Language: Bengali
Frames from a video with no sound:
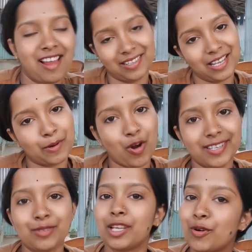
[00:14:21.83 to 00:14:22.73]
তো চলো
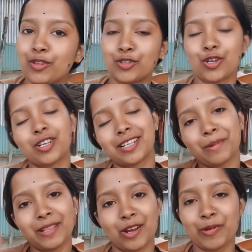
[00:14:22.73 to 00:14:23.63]
বন্ধুরা আজকের মতো
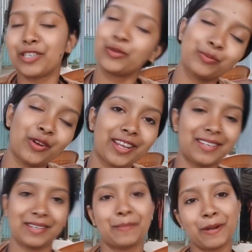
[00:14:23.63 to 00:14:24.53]
টাটা দেখা হবে
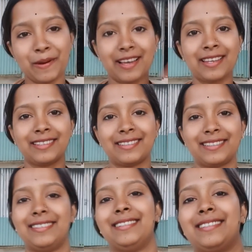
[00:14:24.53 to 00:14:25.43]
একটু নতুন ব্লগে
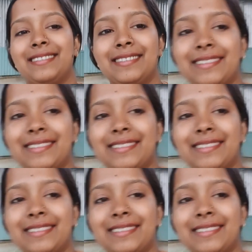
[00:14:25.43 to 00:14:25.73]
ভালো থেকো